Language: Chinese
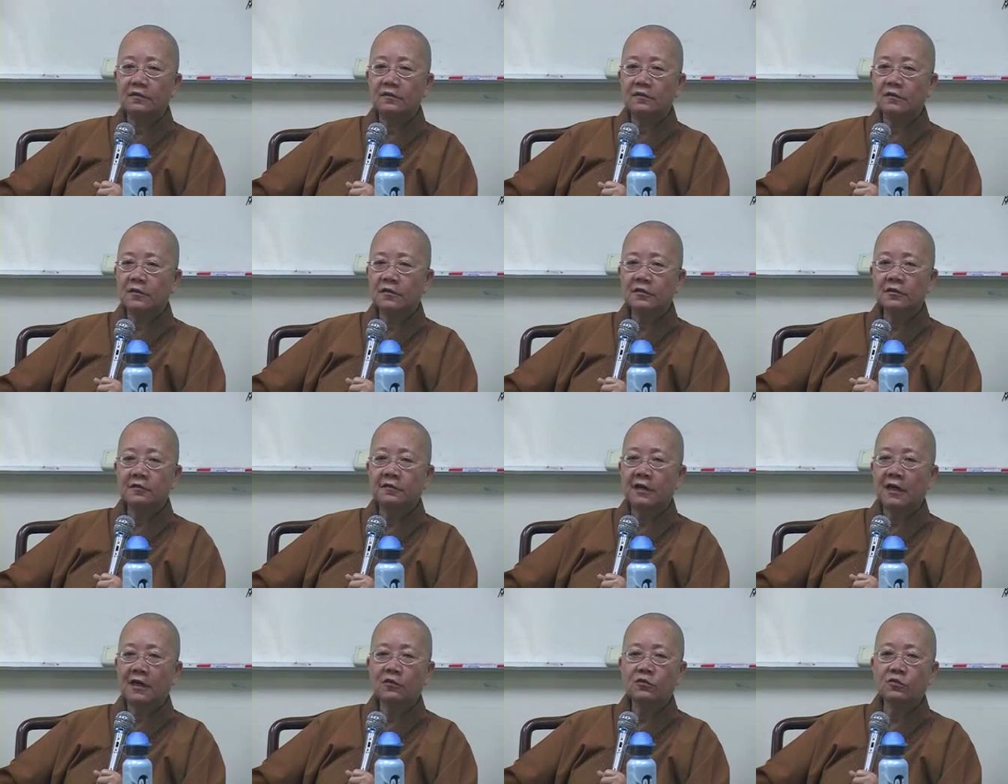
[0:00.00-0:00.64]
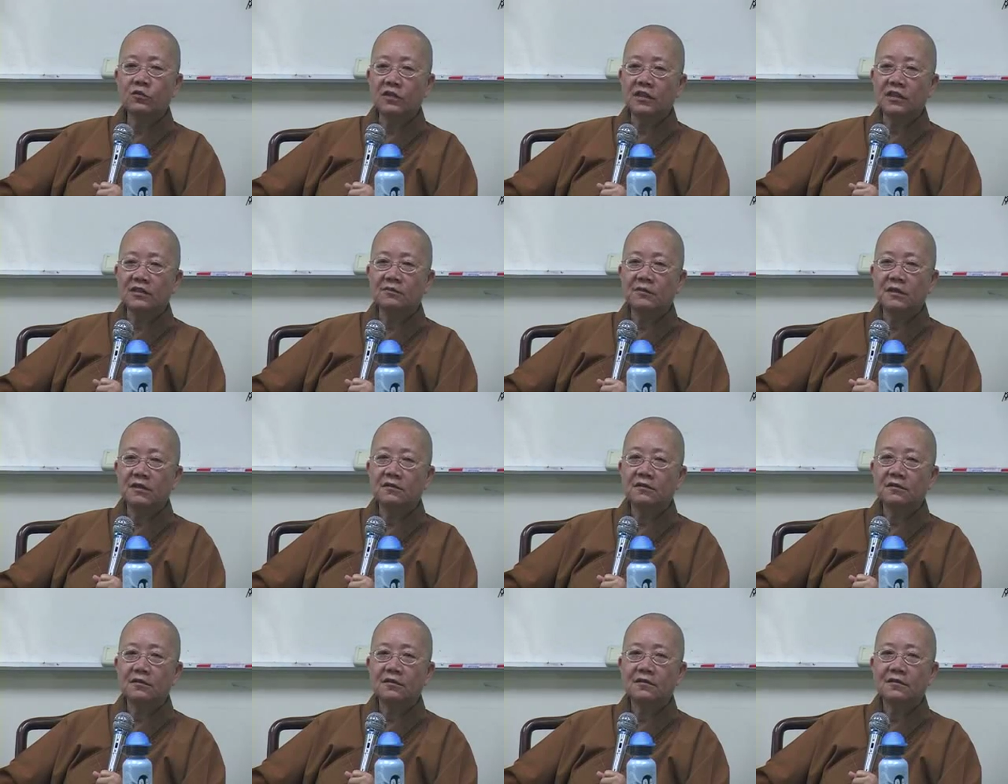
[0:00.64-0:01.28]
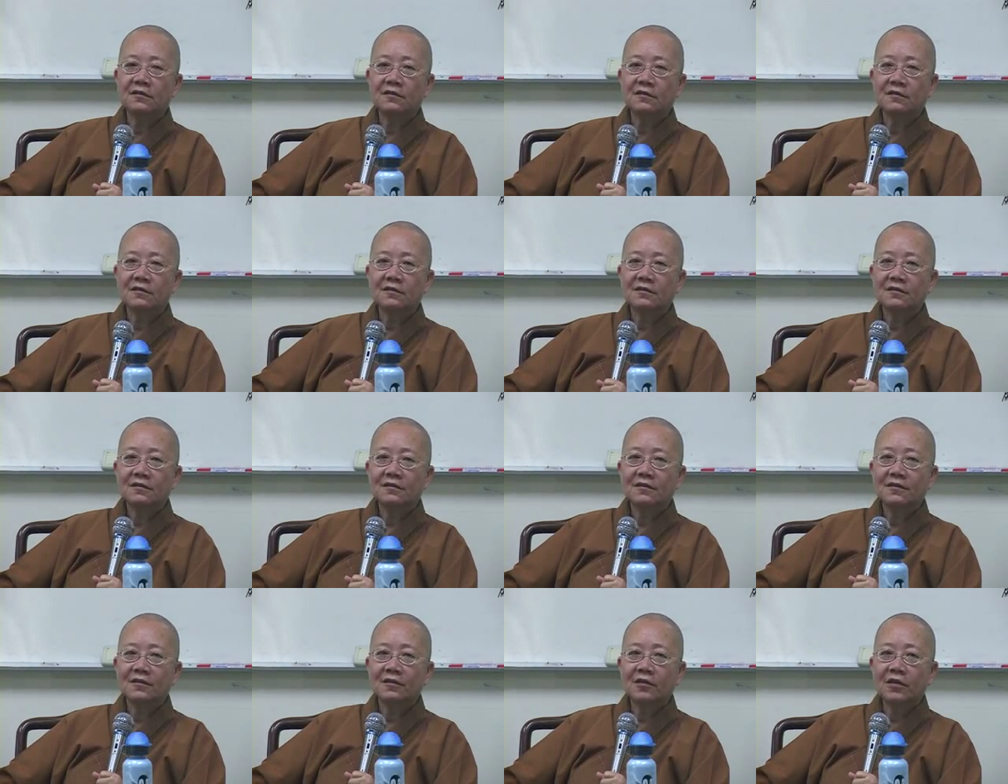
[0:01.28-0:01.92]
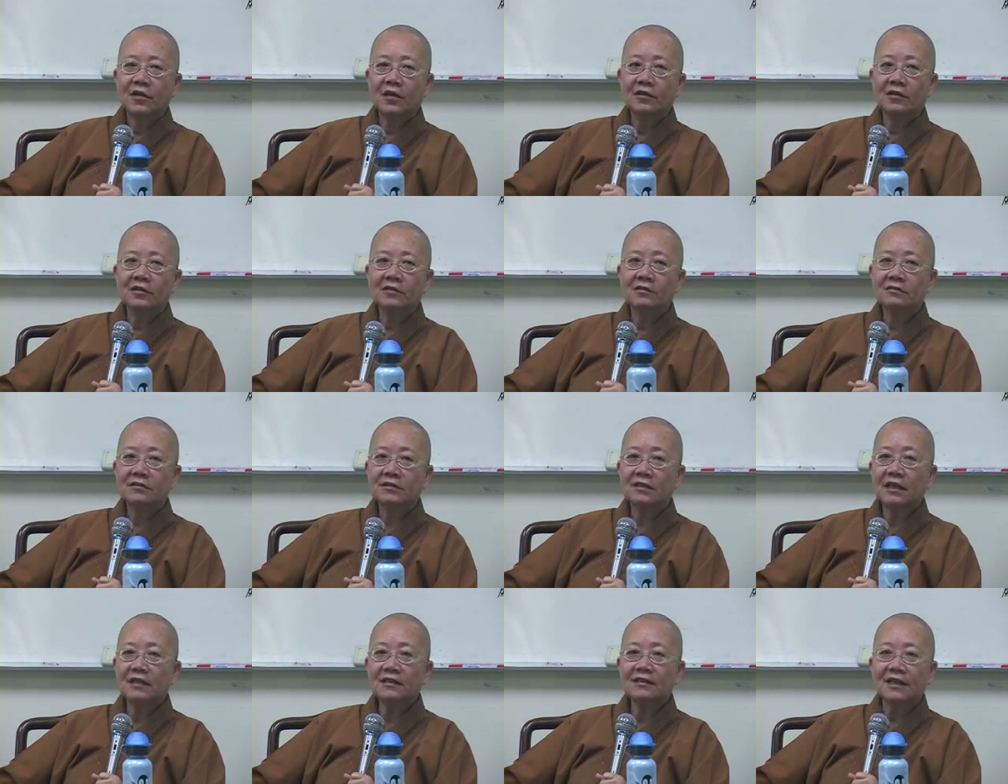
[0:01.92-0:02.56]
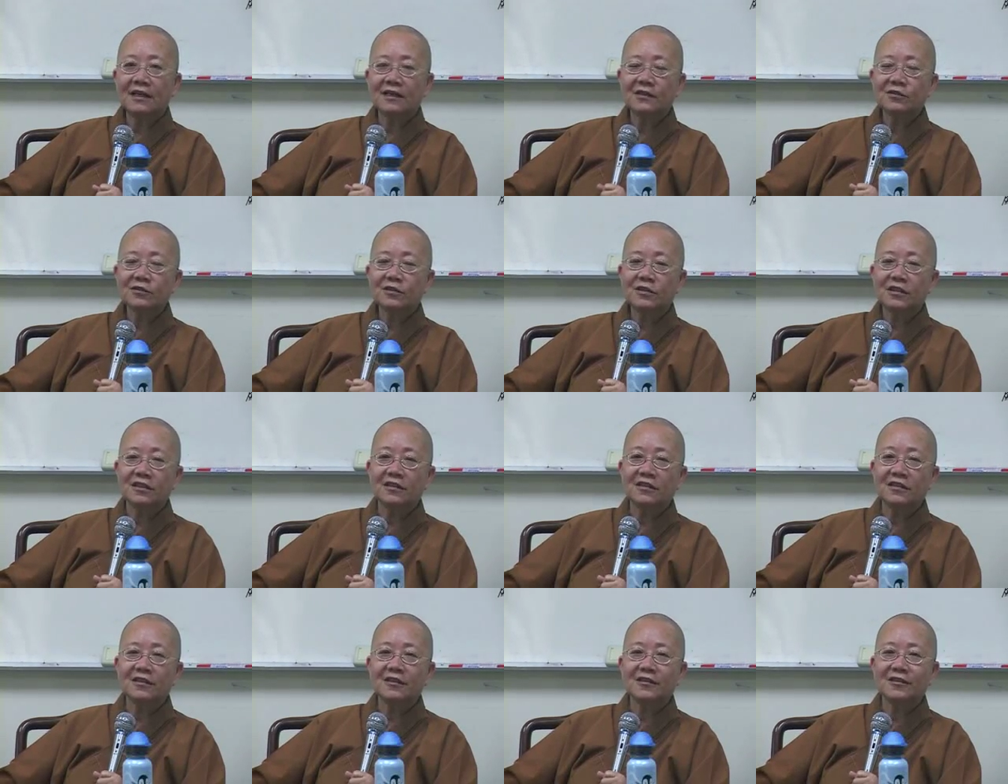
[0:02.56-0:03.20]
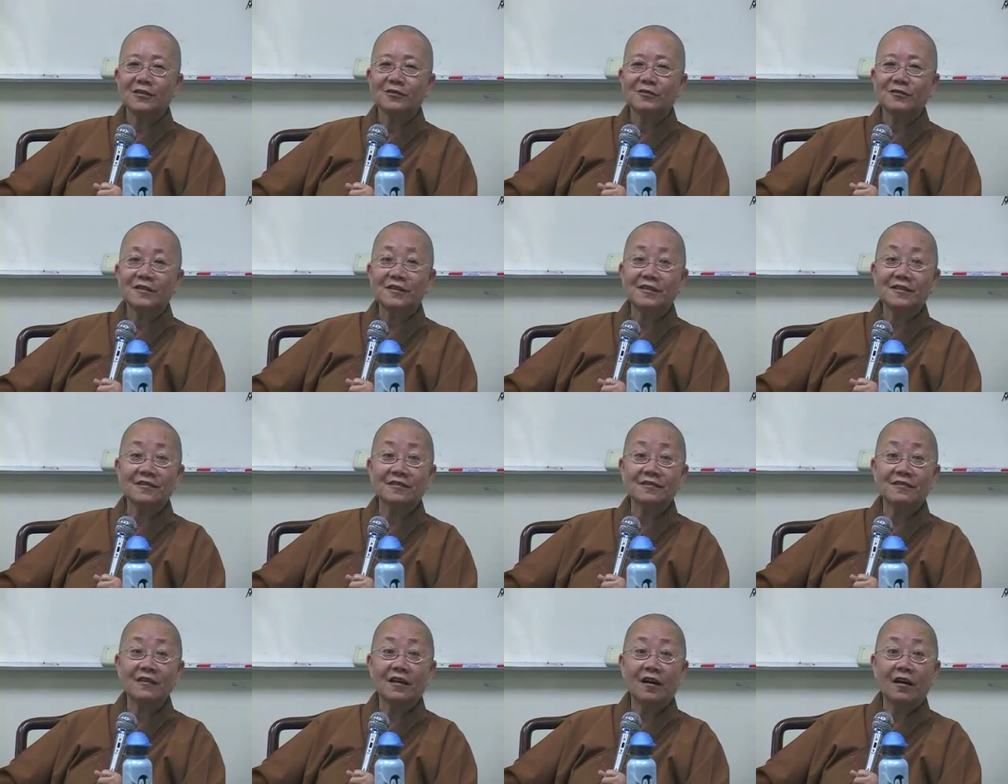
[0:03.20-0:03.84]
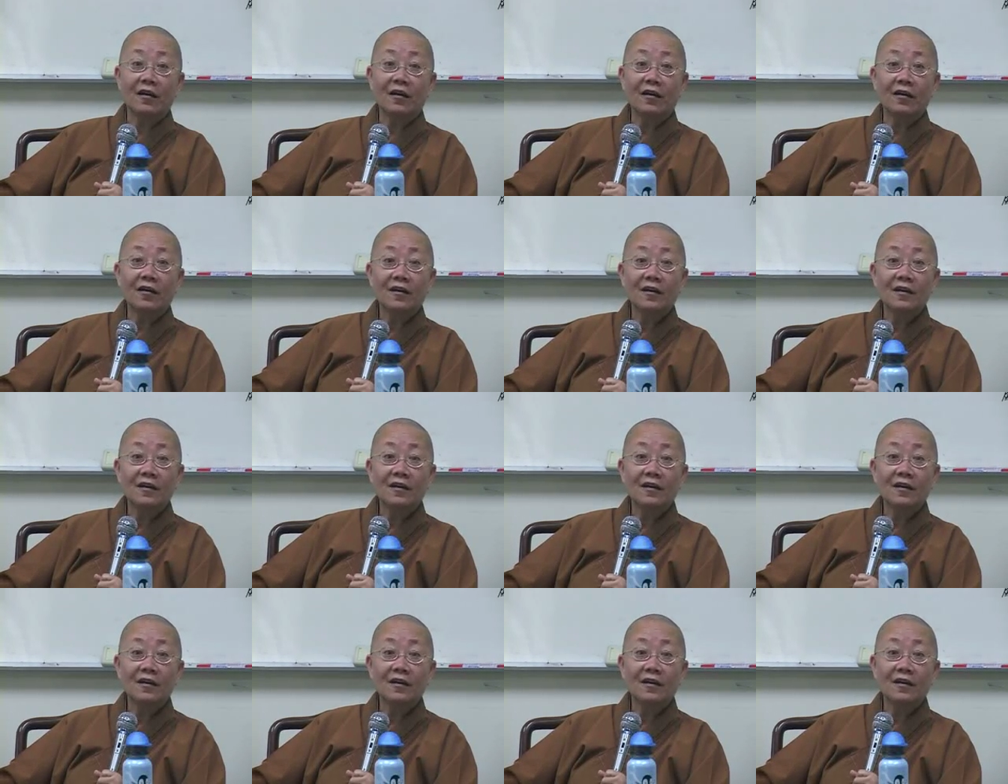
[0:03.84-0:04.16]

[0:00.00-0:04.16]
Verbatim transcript: 我就放过你们。”欧阳修当场就写了一首词啊，